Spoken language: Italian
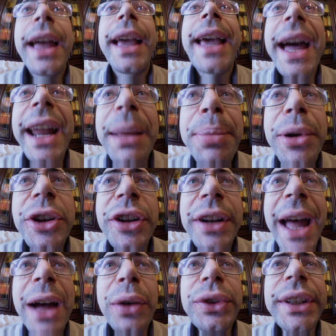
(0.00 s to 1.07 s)
Cari
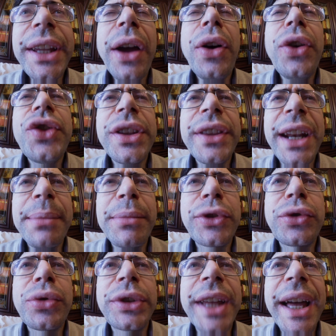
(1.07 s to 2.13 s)
pornonauti, oggi andremo a
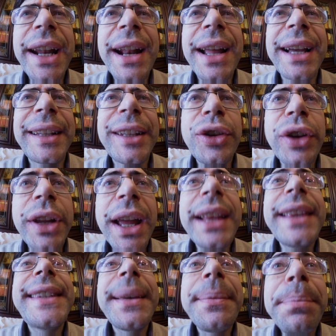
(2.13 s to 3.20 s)
scrutare la
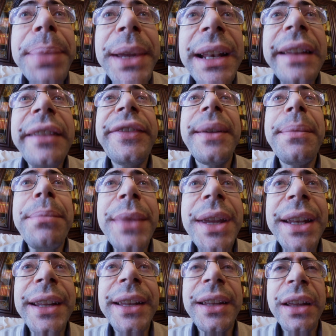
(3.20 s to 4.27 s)
categoria zampilli
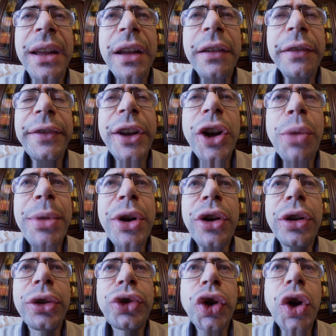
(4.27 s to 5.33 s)
femminei, fenomeno
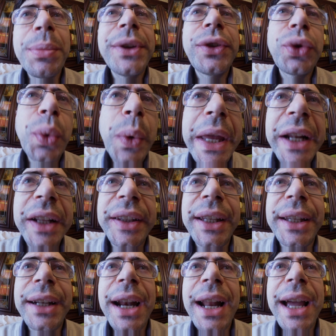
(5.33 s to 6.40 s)
noto come
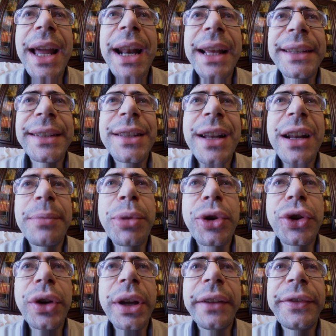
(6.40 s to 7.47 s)
squirting nella galassia della
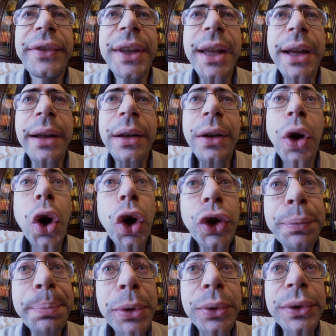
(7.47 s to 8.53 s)
pornografia, o
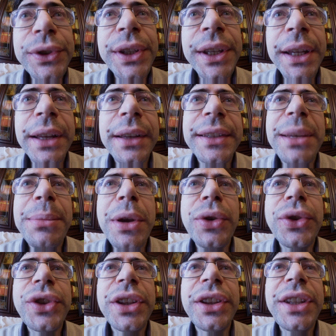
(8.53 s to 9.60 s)
spruzzing, se mi
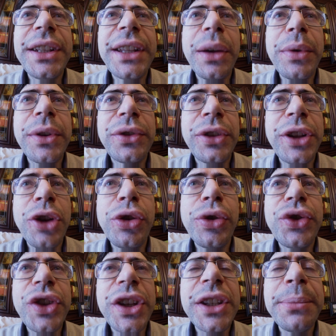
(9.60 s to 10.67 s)
consentite questo
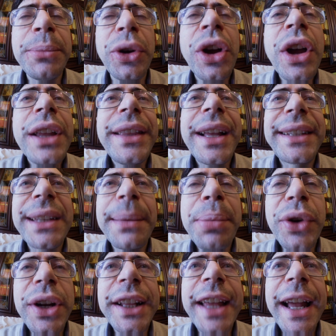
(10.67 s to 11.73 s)
neologismo dal
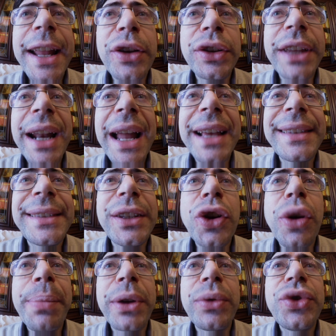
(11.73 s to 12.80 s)
sapore
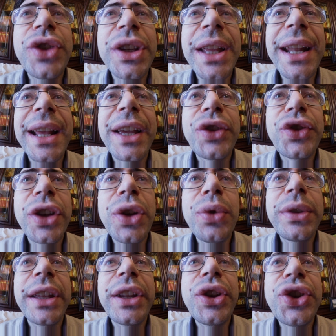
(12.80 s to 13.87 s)
italico-talassico per un genere che ci
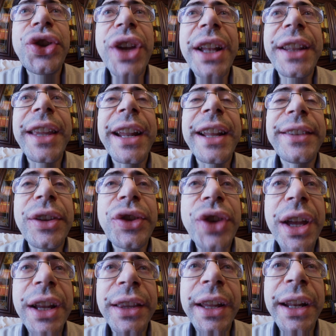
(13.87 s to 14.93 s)
aiuta a discernere se
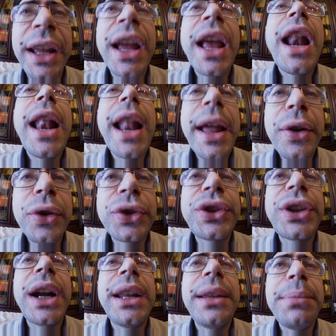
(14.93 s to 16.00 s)
cernere la
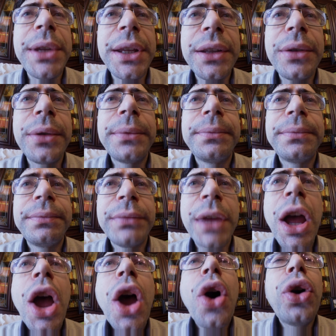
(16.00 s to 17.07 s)
nostra libido.
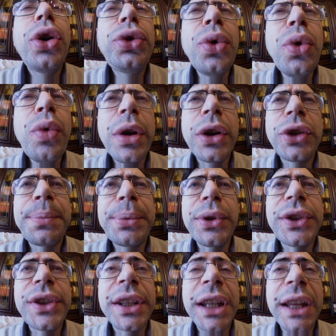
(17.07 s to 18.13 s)
Ordunque lo
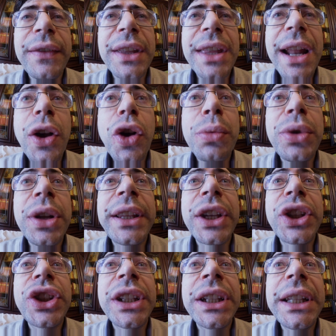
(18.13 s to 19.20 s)
spruzzing divide la comunità
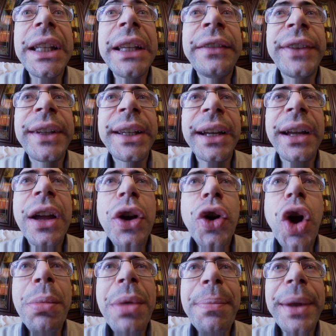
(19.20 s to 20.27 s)
scientifica.
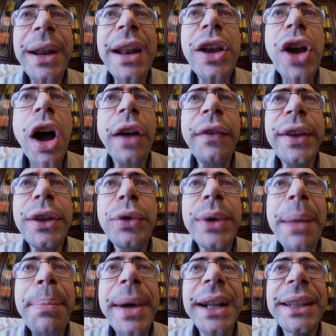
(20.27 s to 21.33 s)
Come per il Covid,
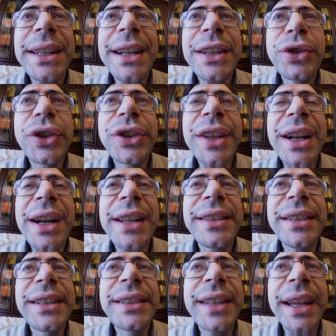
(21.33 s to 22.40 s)
una parte ne sostiene
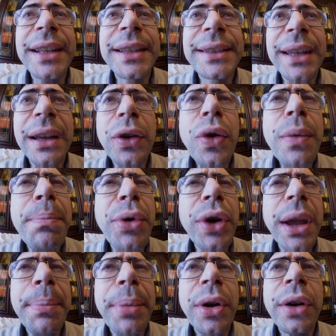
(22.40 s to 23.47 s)
l'esistenza, con
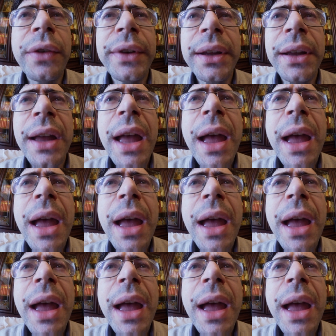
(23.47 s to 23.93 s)
poche prove.